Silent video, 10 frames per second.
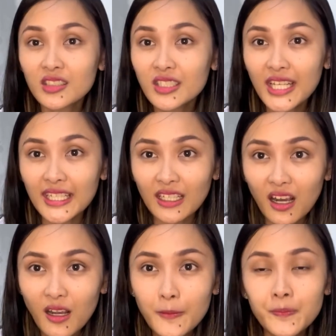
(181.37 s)
cửa hàng
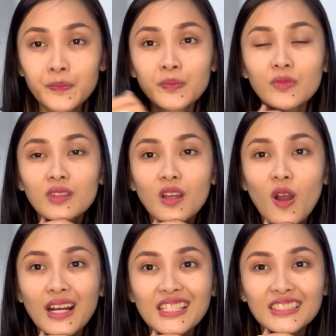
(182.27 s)
đó
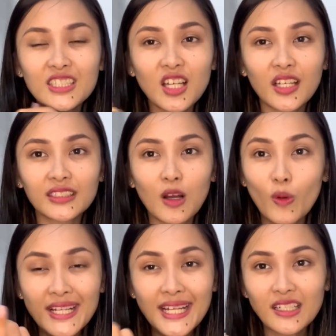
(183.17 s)
hoặc là người ta search ở à,
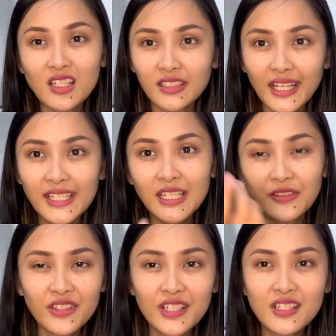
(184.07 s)
quán ăn gần đây cà
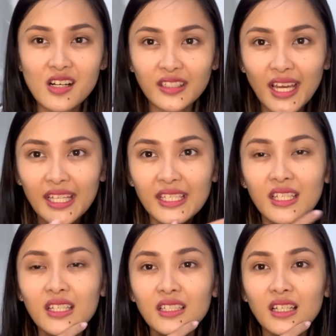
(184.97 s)
phê gần đây
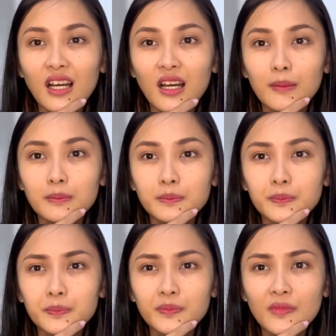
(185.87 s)

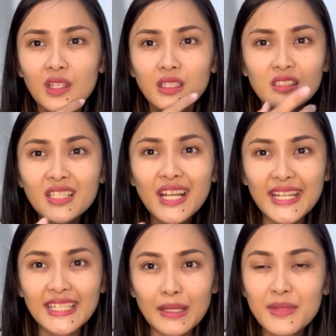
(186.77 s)
um, cửa
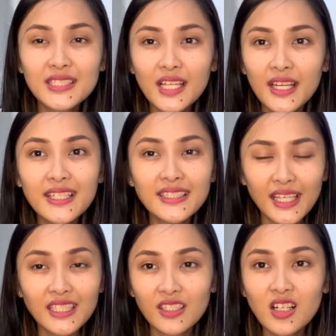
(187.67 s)
hàng abc
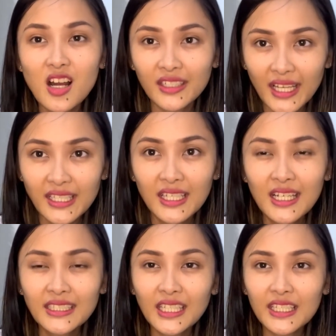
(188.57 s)
dz gì đó gần đây
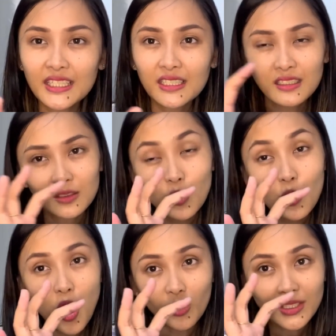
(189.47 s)
thì
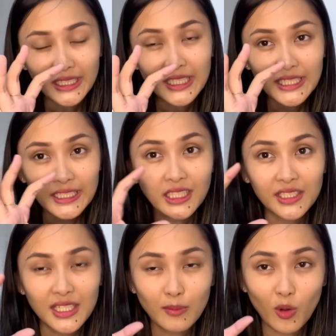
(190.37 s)
google nó sẽ hiển
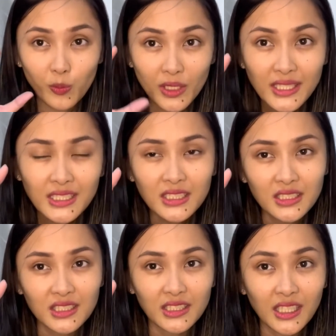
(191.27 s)
thị ra một list
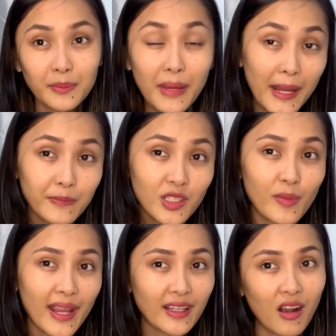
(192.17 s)
những cái map cho
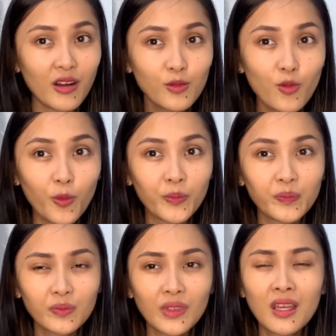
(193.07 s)
bạn coi đúng không
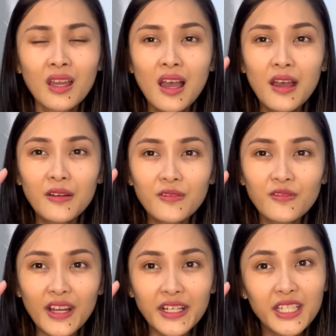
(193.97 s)

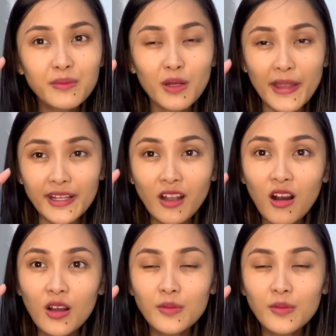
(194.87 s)
và khi mà bạn coi